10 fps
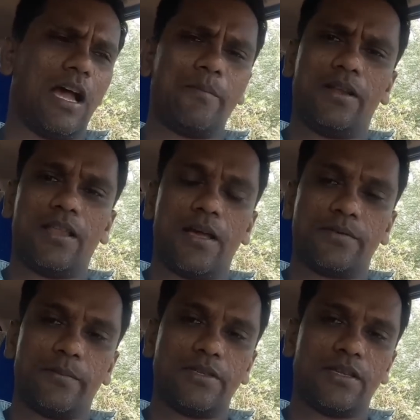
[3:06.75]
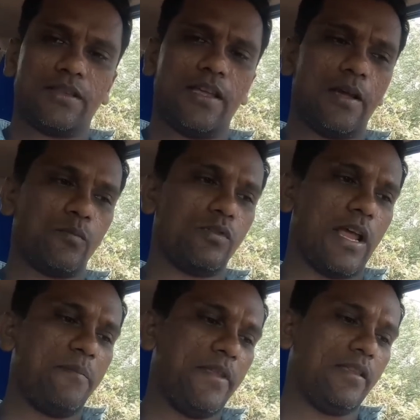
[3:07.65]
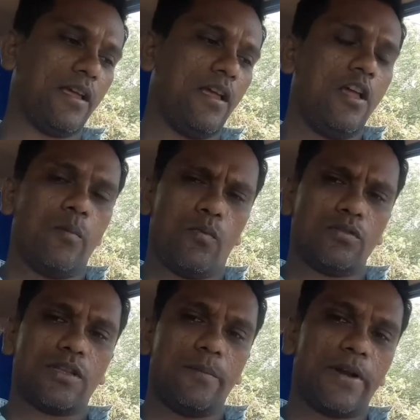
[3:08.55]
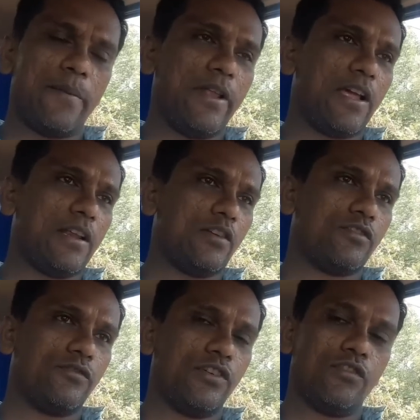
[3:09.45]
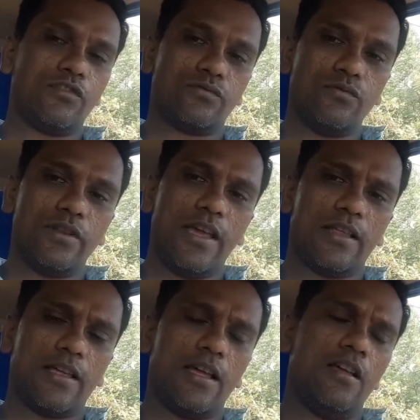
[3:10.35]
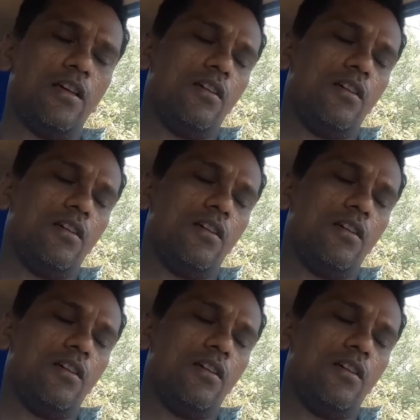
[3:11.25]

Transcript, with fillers: काम रहता है आप समझ सकते हैं हमको टाइम नहीं था बहुत कम टाइम निकाल के उस वीडियो को शूट किया था